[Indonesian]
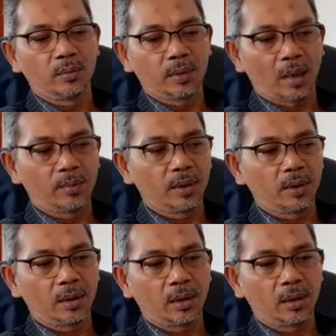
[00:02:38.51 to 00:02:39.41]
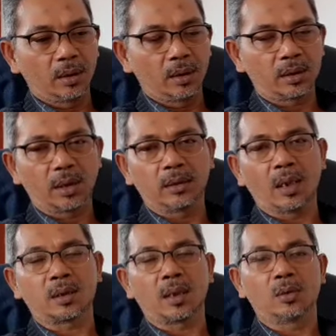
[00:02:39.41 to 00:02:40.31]
tapi eh, sekitar
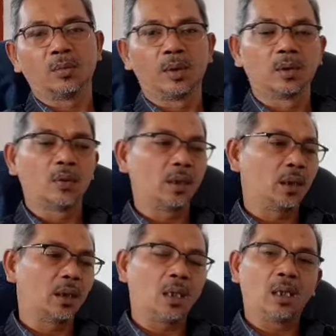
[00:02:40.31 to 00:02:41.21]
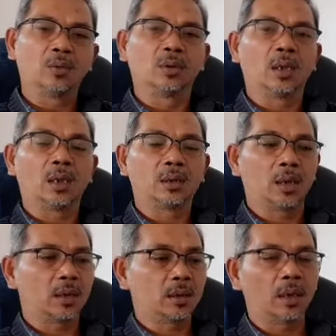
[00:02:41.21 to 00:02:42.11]
satu mingguan yang lalu ya,
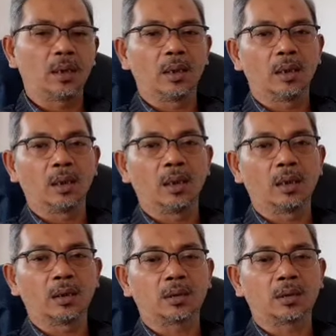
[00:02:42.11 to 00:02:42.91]
yang saya eh,